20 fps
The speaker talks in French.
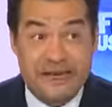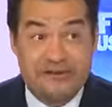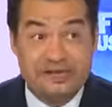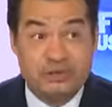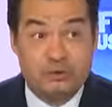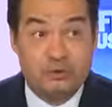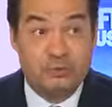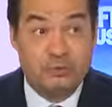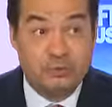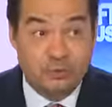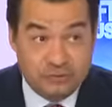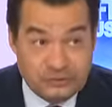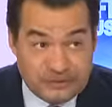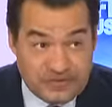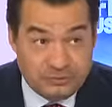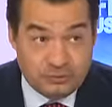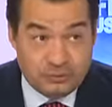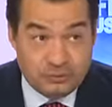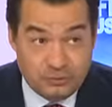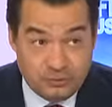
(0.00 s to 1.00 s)
et avec de bons
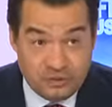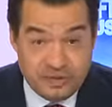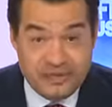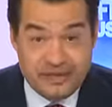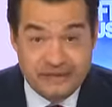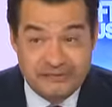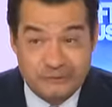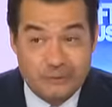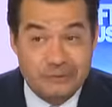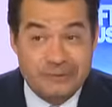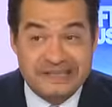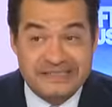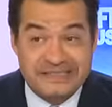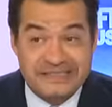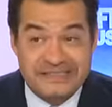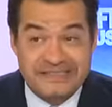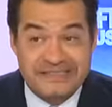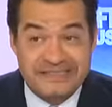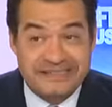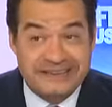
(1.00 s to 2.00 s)
statuts, et là il ne faut pas
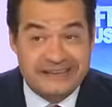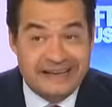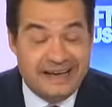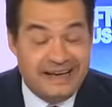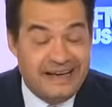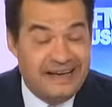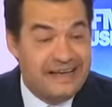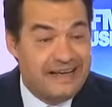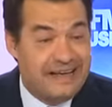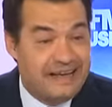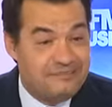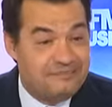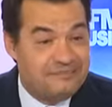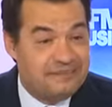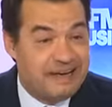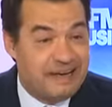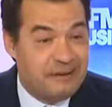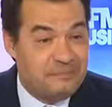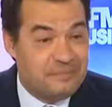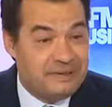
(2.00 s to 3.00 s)
hésiter à,
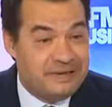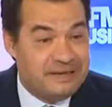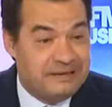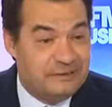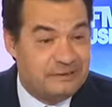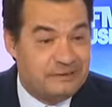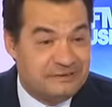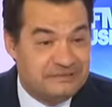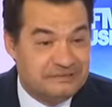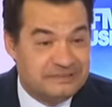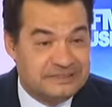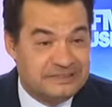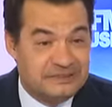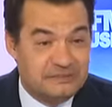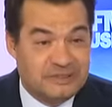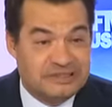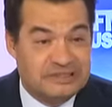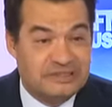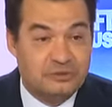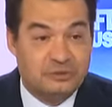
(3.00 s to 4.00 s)
faire appel euh,
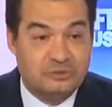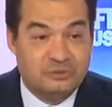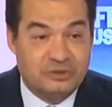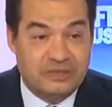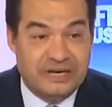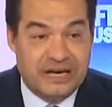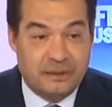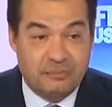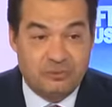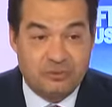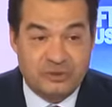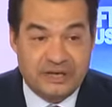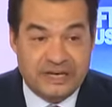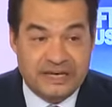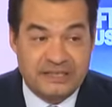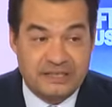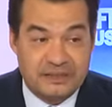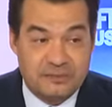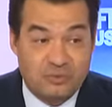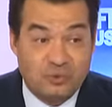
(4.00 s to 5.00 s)
effectivement à des hommes de l'art pour
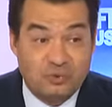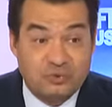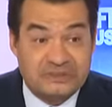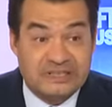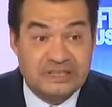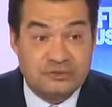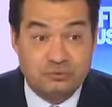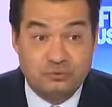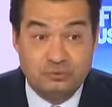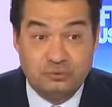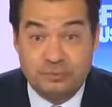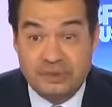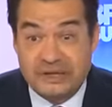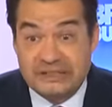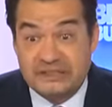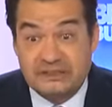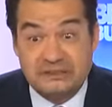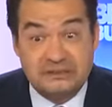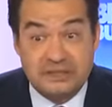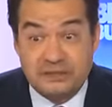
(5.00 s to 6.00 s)
créer des bons statuts, pas
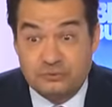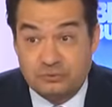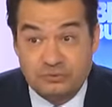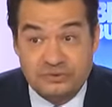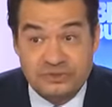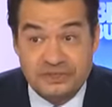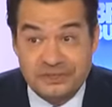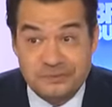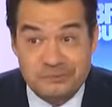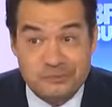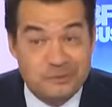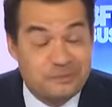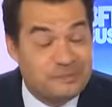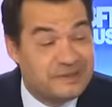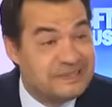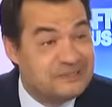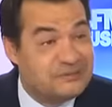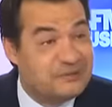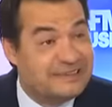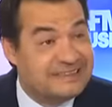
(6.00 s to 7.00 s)
des statuts type euh,
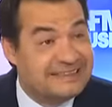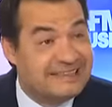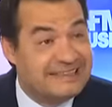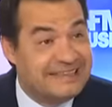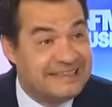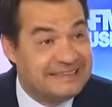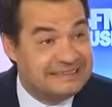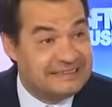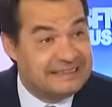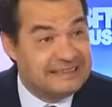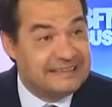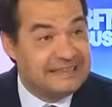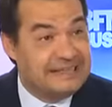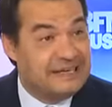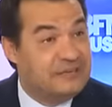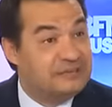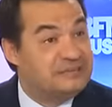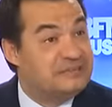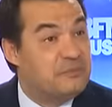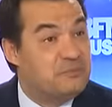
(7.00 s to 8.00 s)
pris sur Internet,
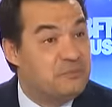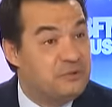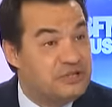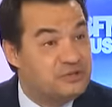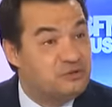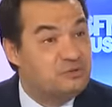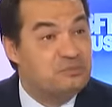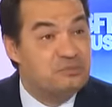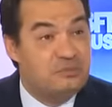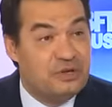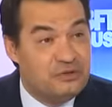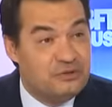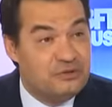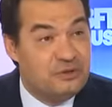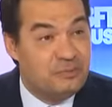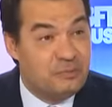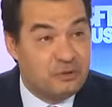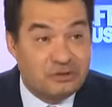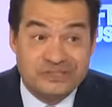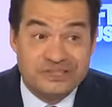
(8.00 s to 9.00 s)
euh, ça peut être une
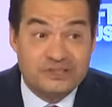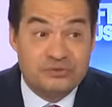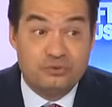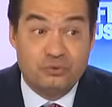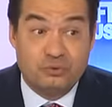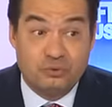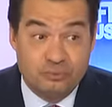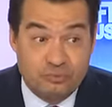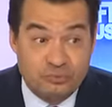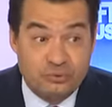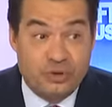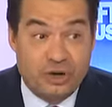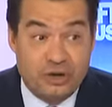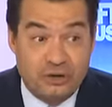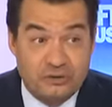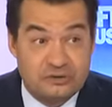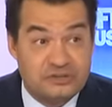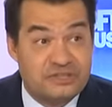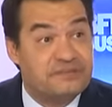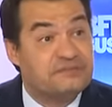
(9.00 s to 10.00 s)
bonne protection pour
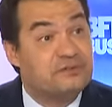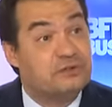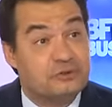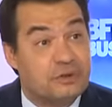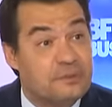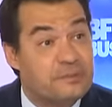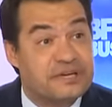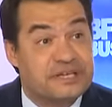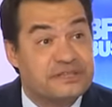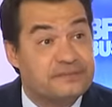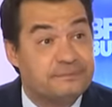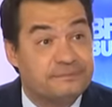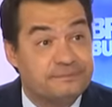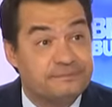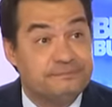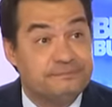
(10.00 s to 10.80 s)
le chef d'entreprise.